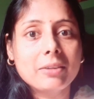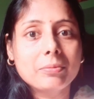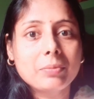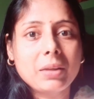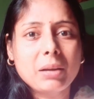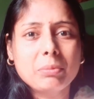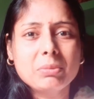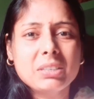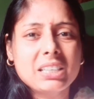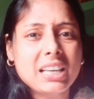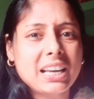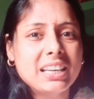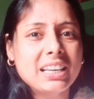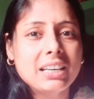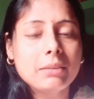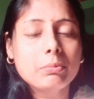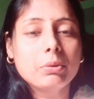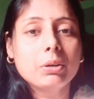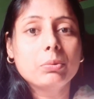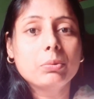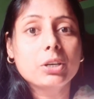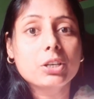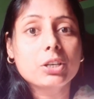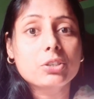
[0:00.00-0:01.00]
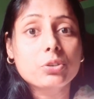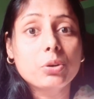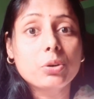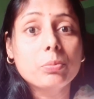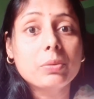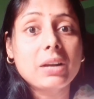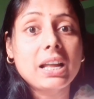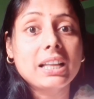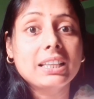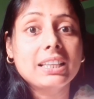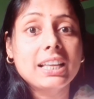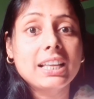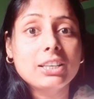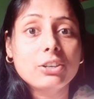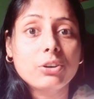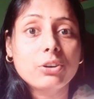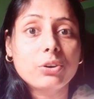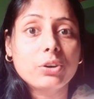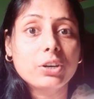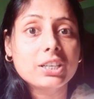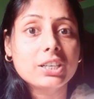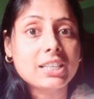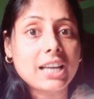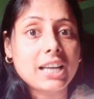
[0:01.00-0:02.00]
আমি স্যান্ডি বলবো না সোমনাথ দা
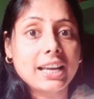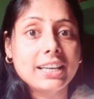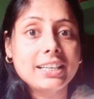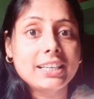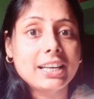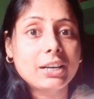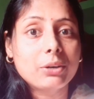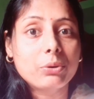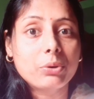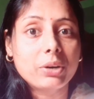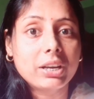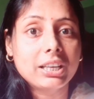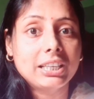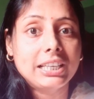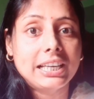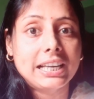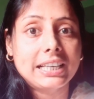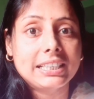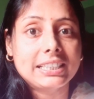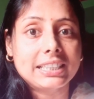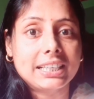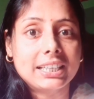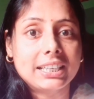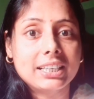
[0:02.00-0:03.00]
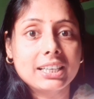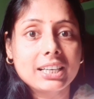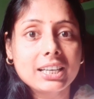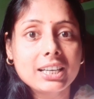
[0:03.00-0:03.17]
যখনই সাইনটা করে দিয়েছে